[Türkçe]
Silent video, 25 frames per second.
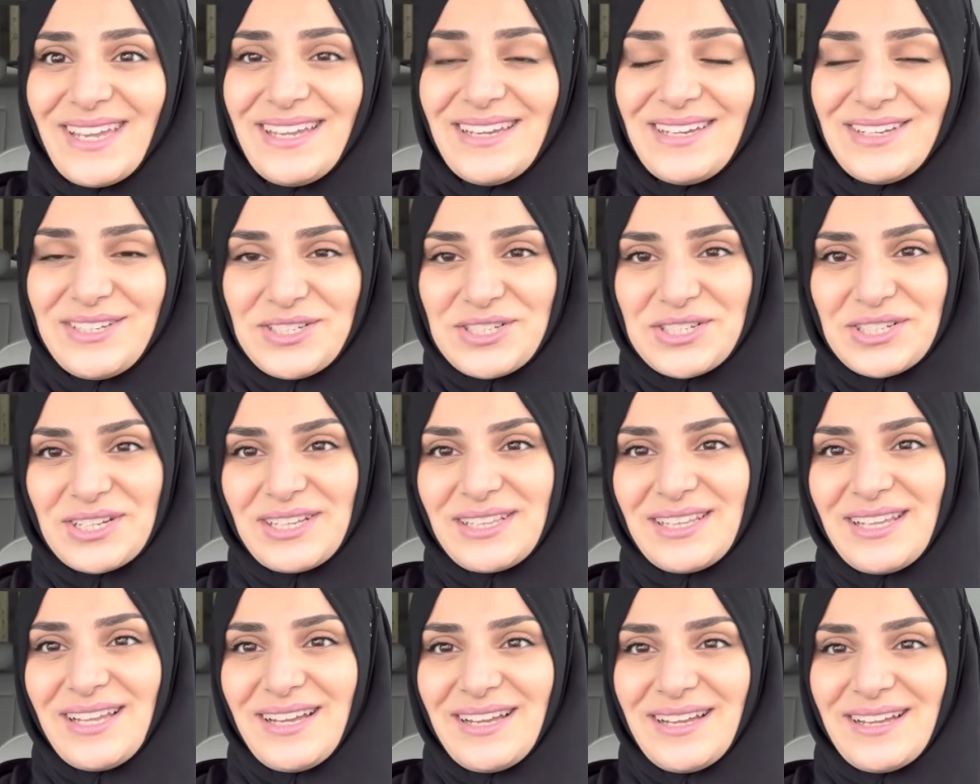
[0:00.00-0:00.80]

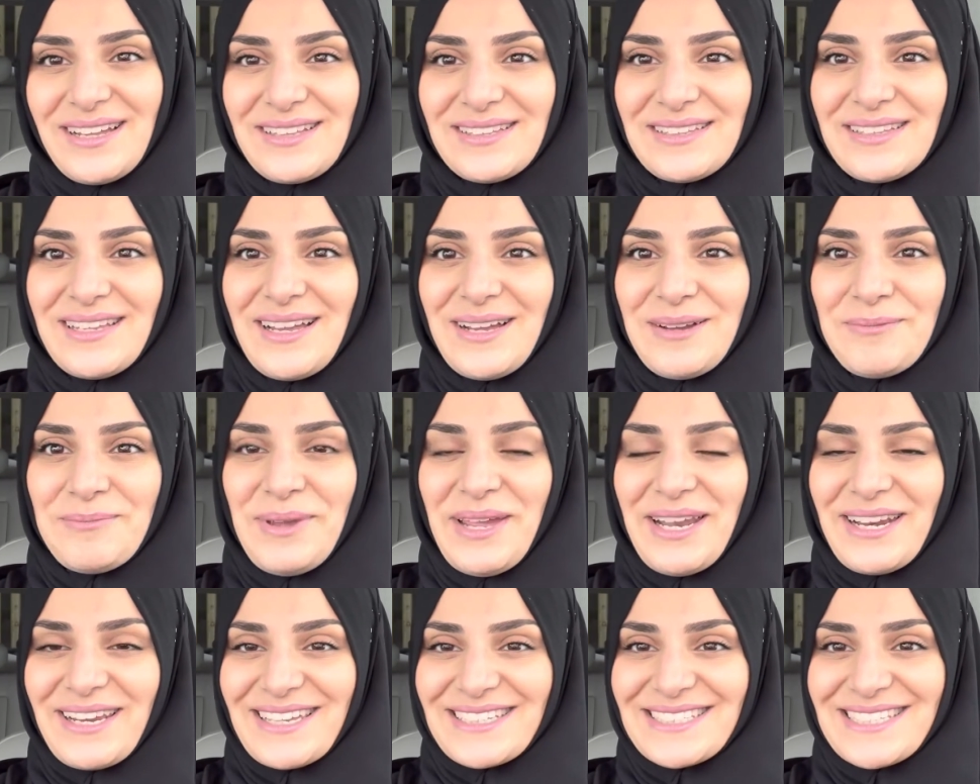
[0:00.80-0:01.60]
İnşallah Allah'ım
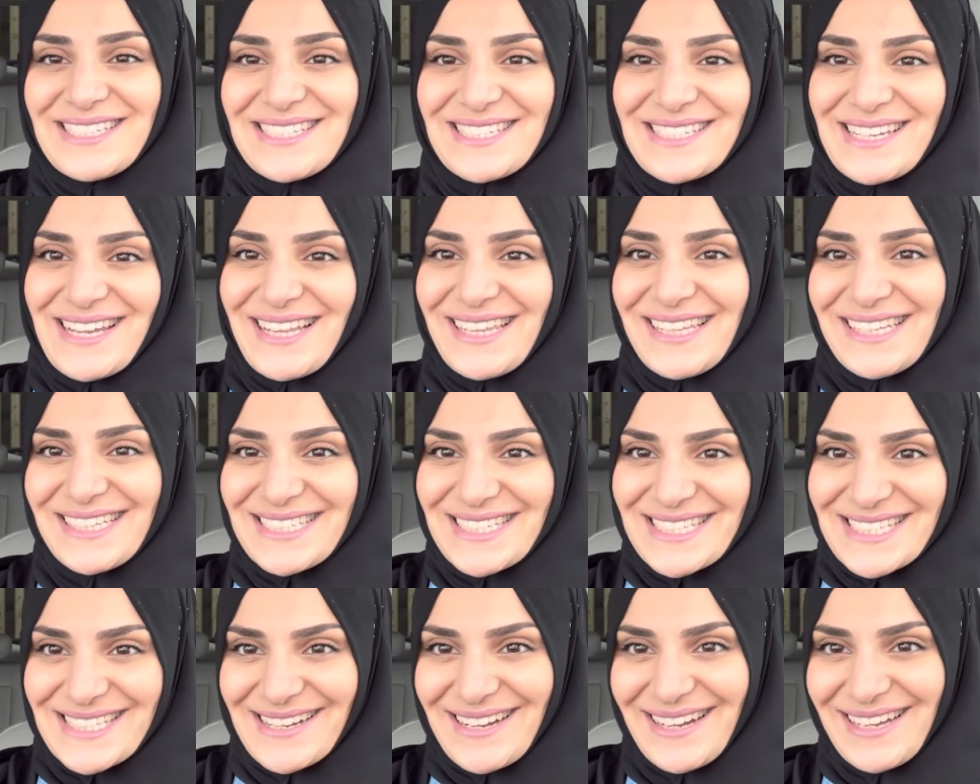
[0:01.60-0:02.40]
herkese sağlık,
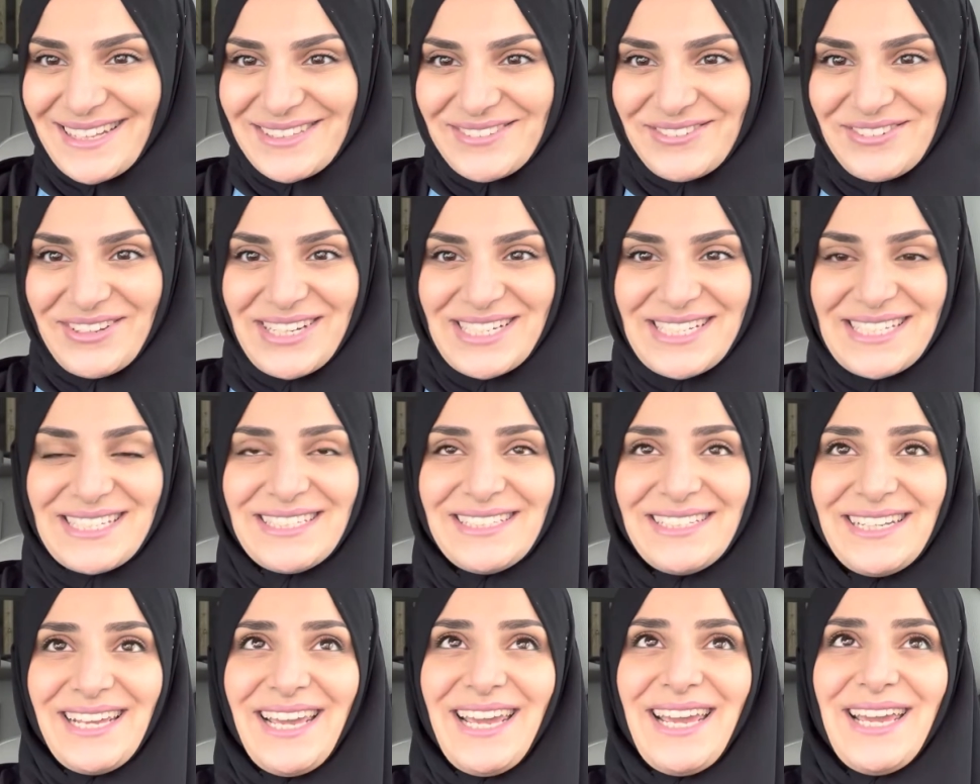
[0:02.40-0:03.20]
sıhhat
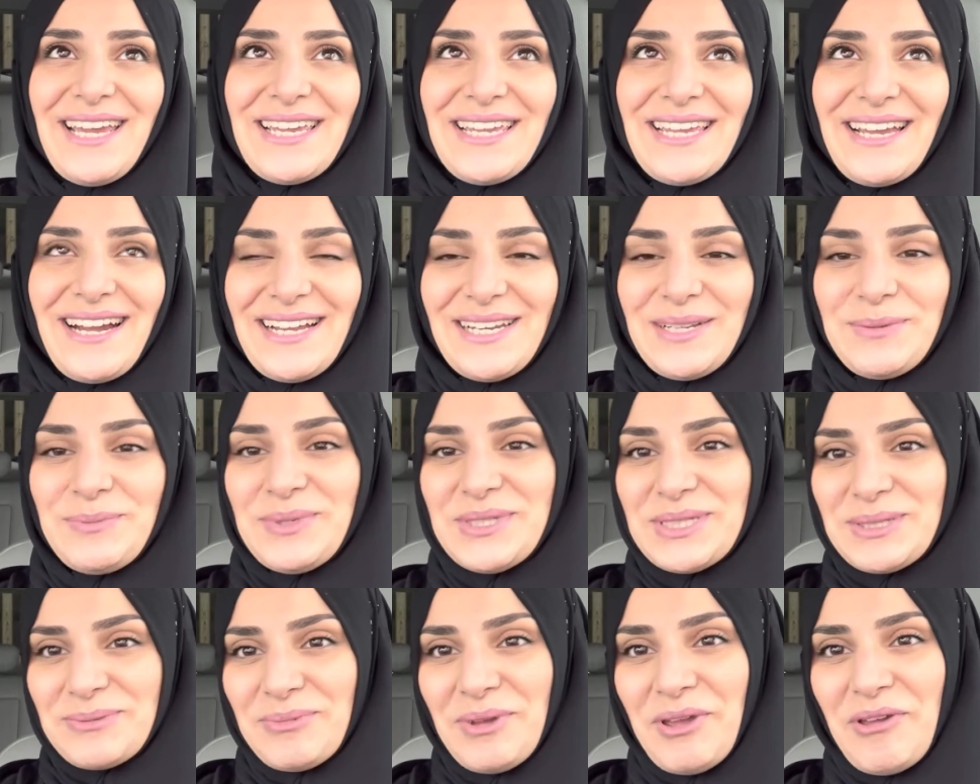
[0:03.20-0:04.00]
versin. Yani
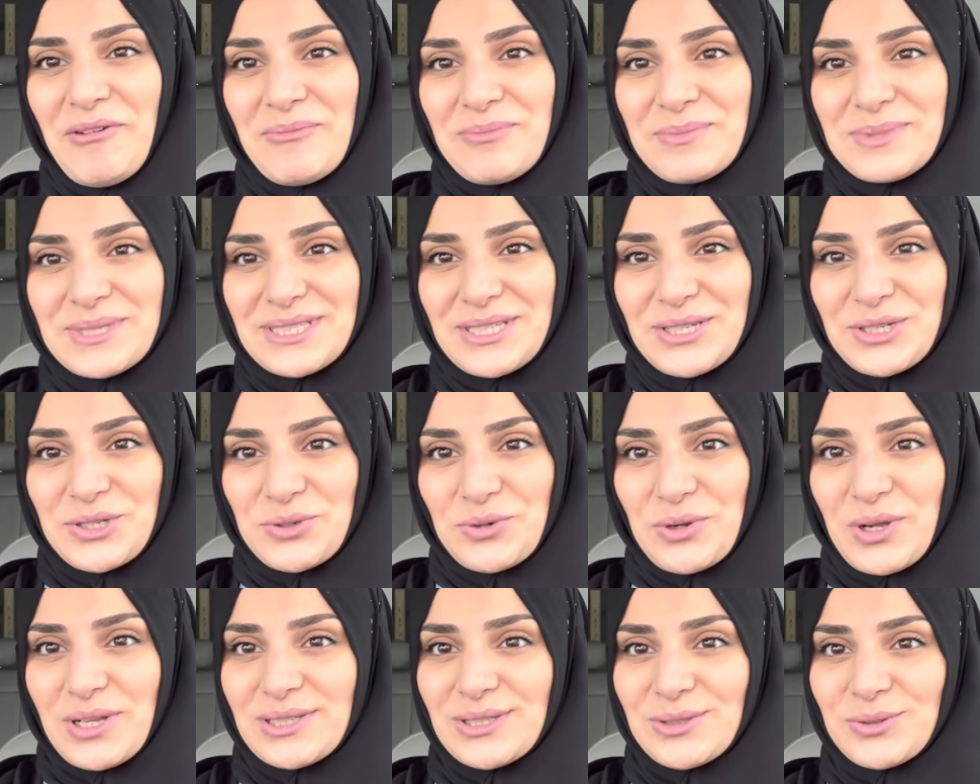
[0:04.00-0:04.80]
bizim evimizde
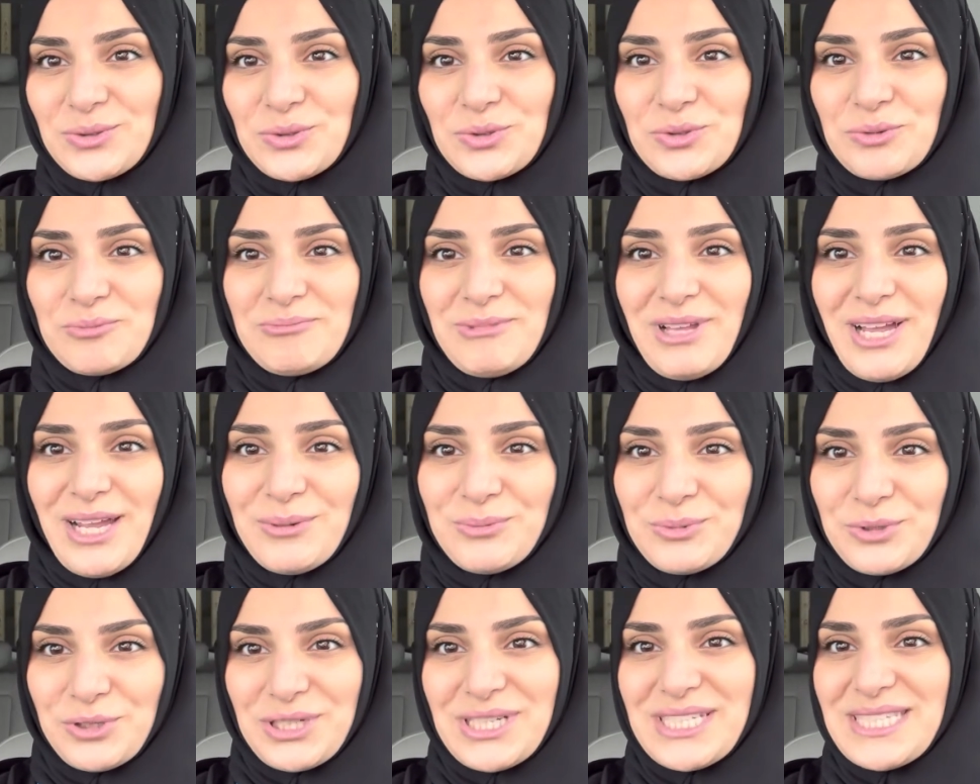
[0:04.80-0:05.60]
şu anda
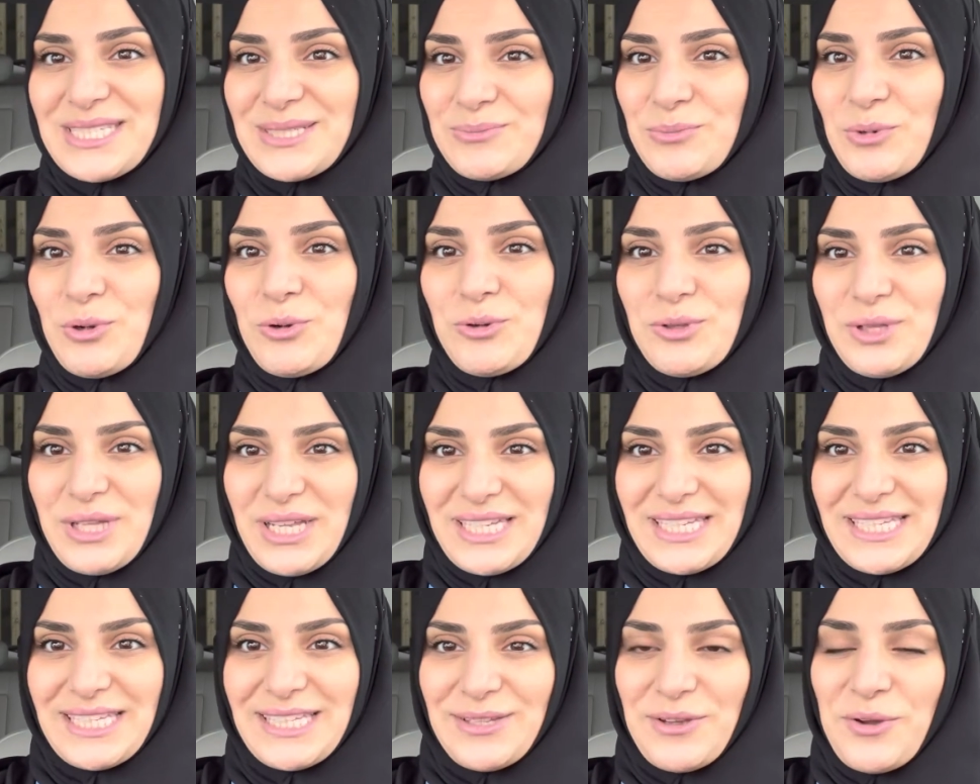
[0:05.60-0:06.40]
durumlar bu. Kızım okula
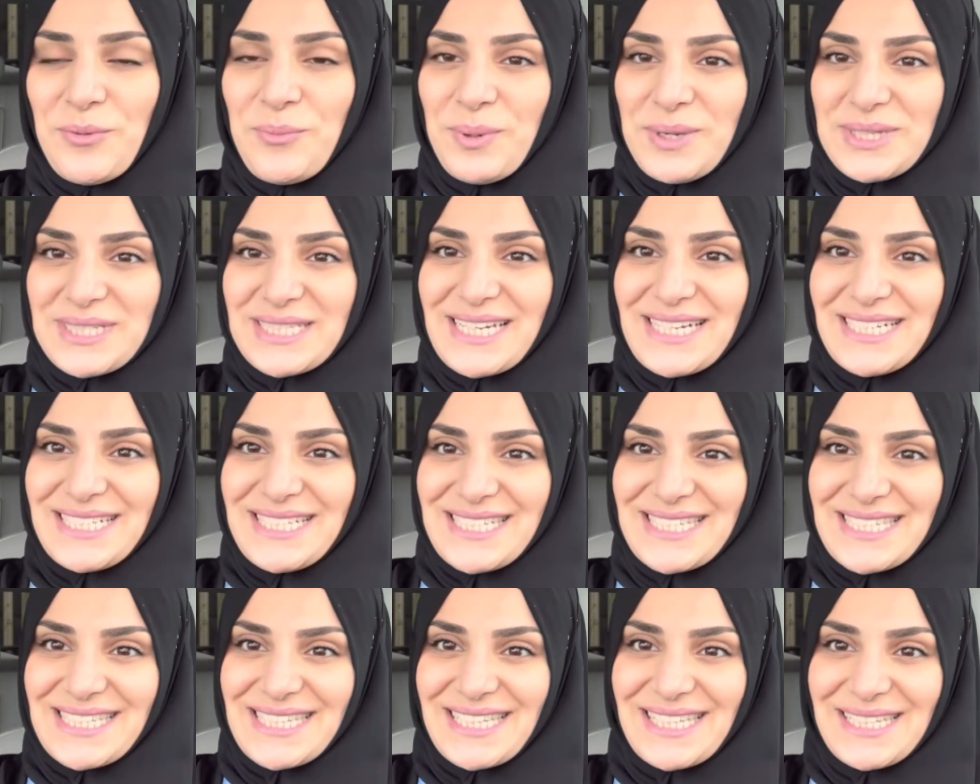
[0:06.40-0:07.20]
gidiyor.
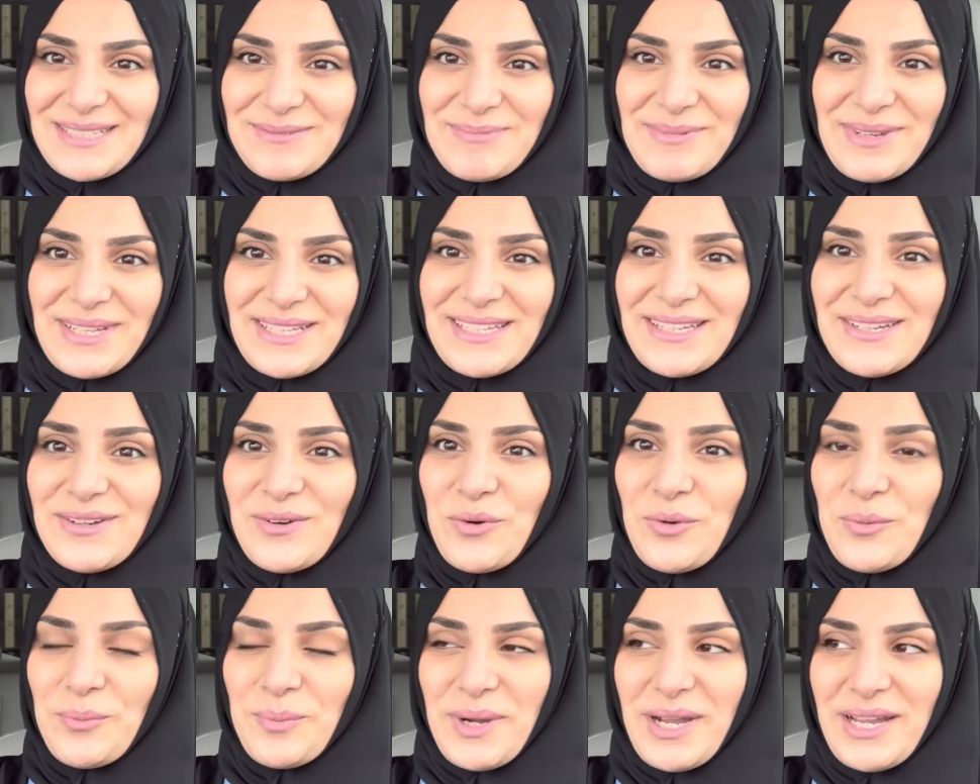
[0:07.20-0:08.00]
Pazartesi gitmedi.
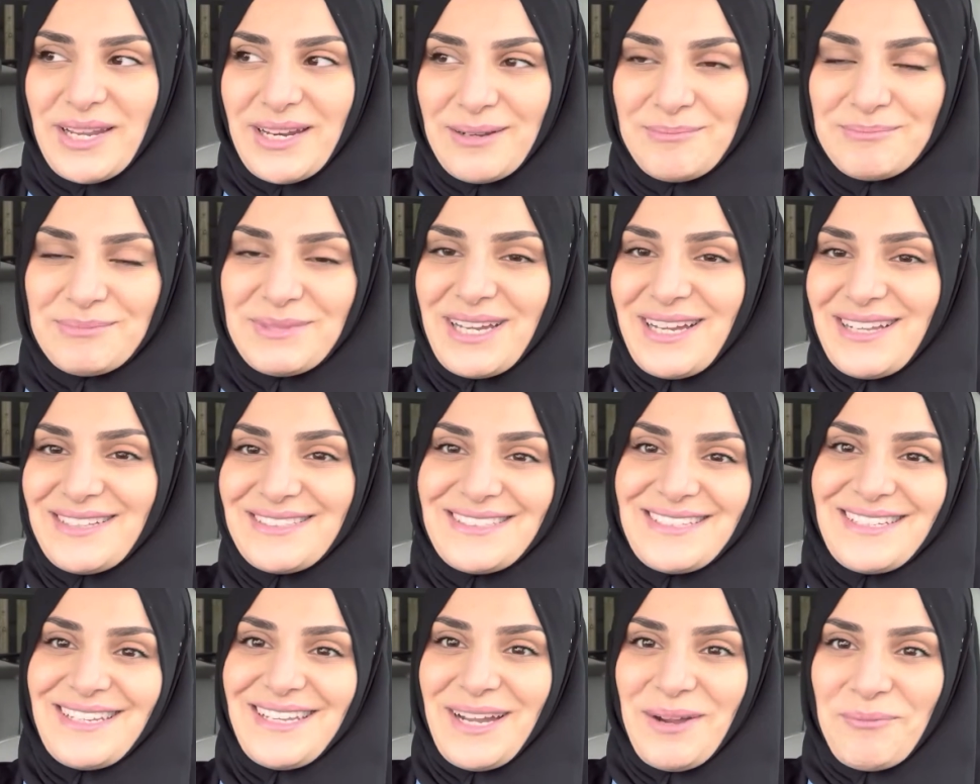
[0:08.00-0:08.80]
O bayram
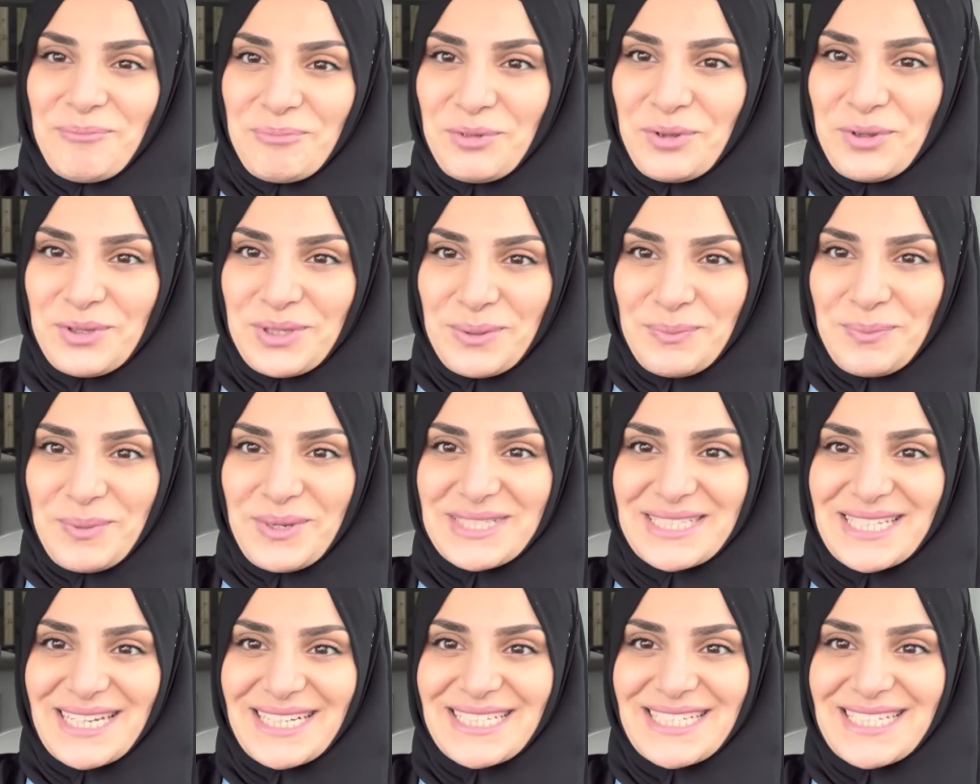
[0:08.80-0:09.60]
tatili yaptı o da
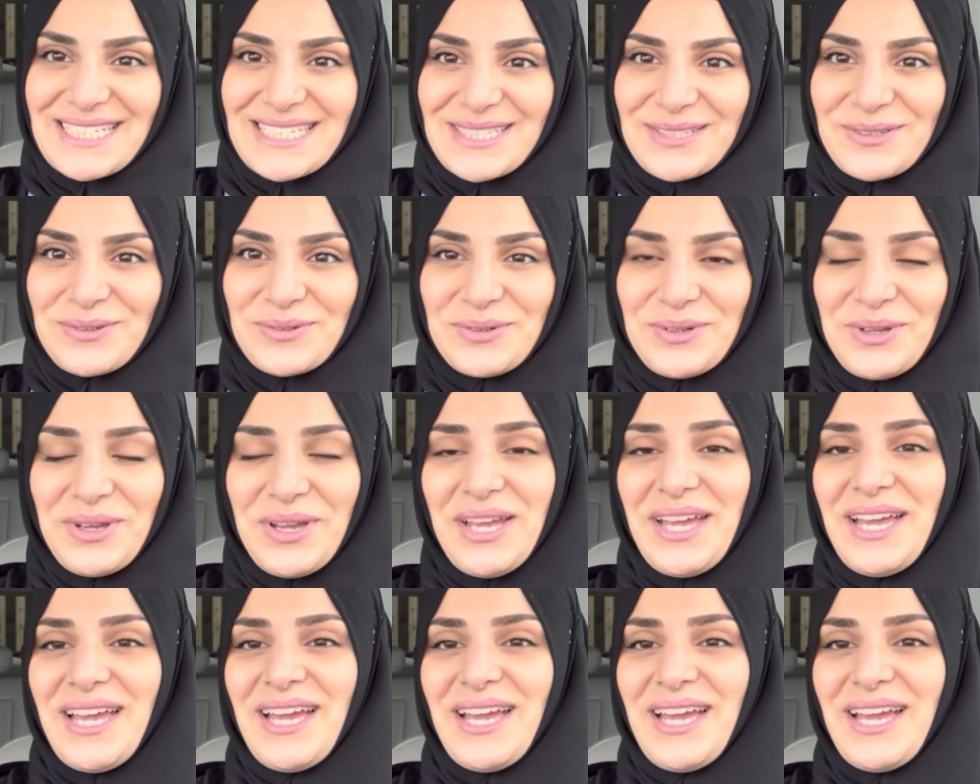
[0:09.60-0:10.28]
pazartesi günü.